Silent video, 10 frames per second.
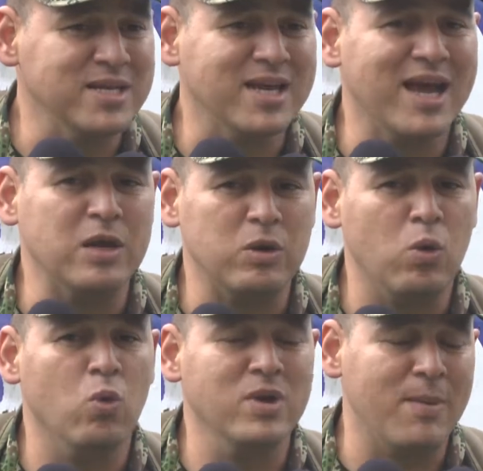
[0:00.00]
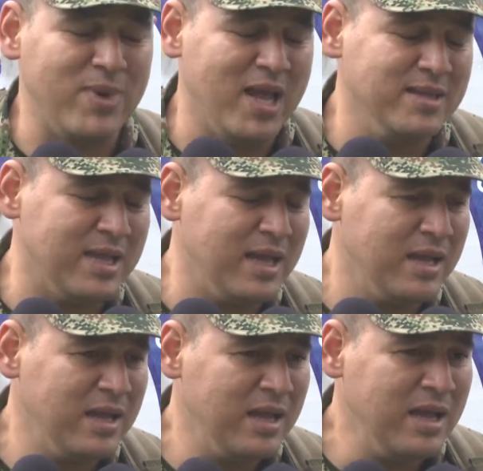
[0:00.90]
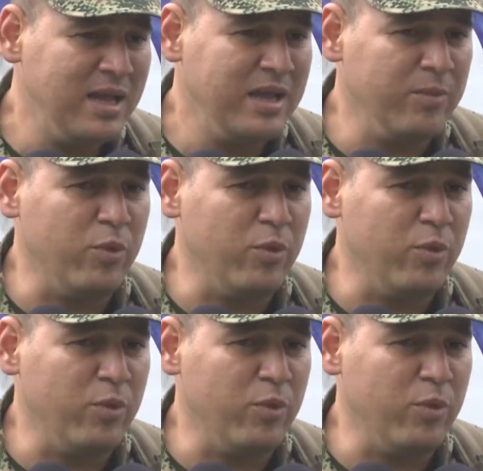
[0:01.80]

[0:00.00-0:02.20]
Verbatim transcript: sacar una planta y